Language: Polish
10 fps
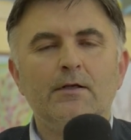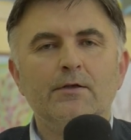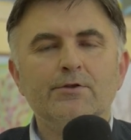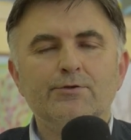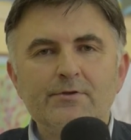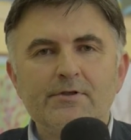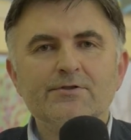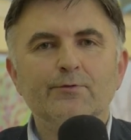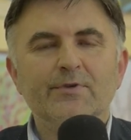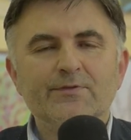Czy czujesz
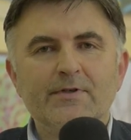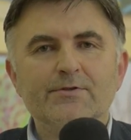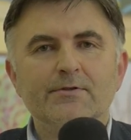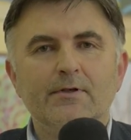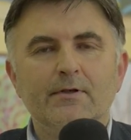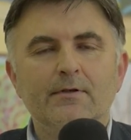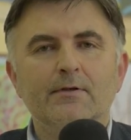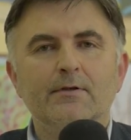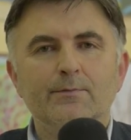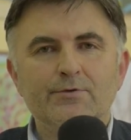się bezpiecznie
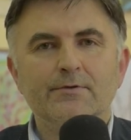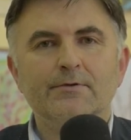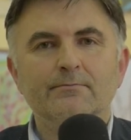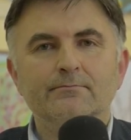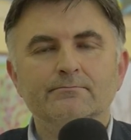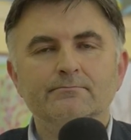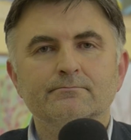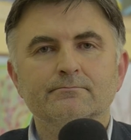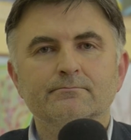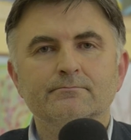przy Nim?
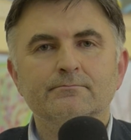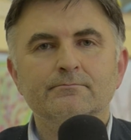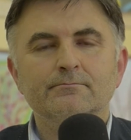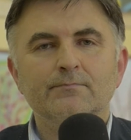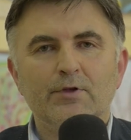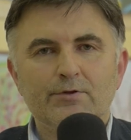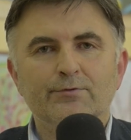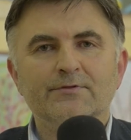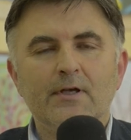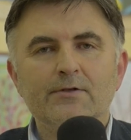I czy
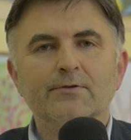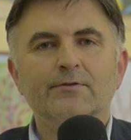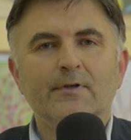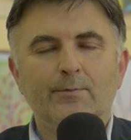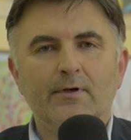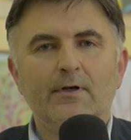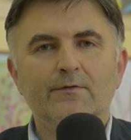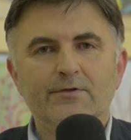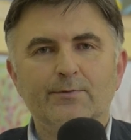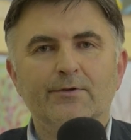uznajesz Go za Boga
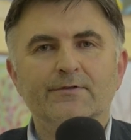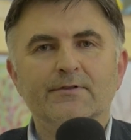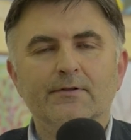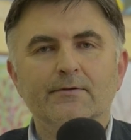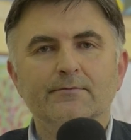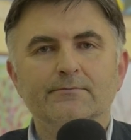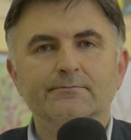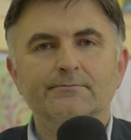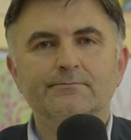Wszechmogącego?